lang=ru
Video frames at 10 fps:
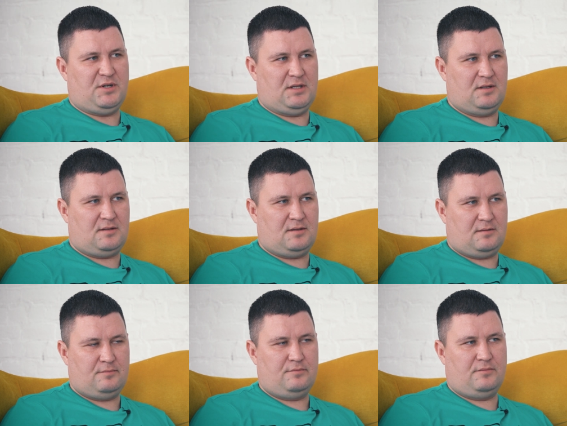падает
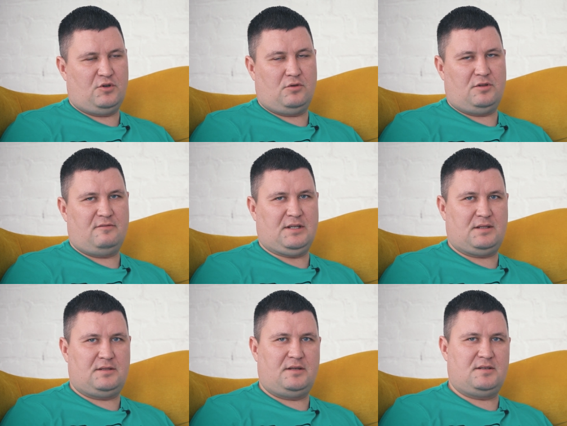она. Года
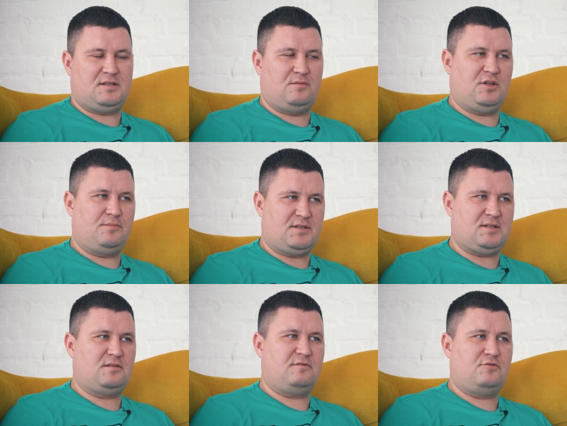2-3 назад была
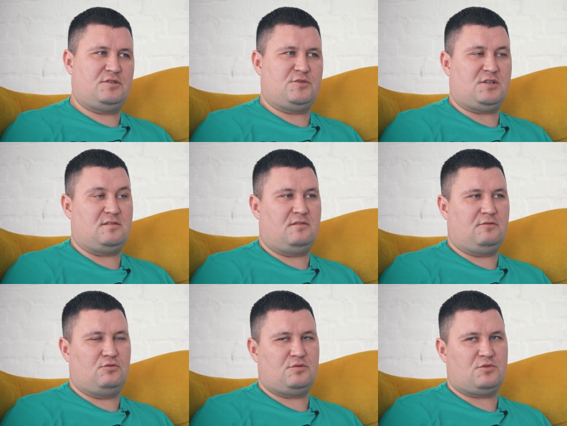процентов 8, сейчас 2 в
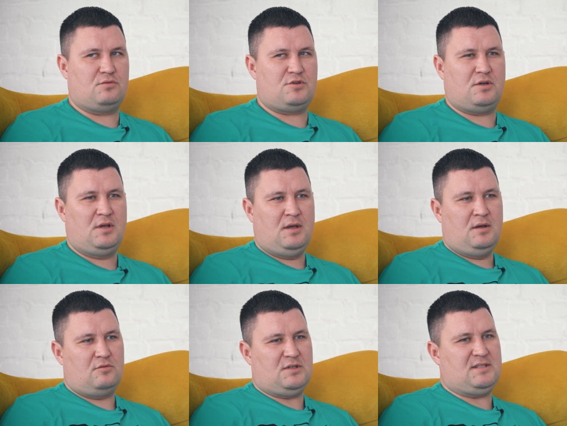лучшем случае.
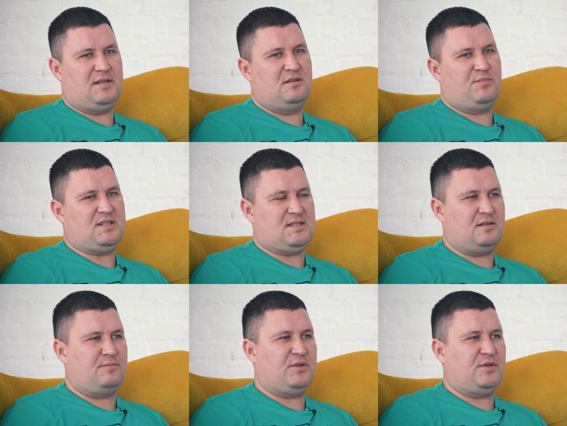У нас средний показатель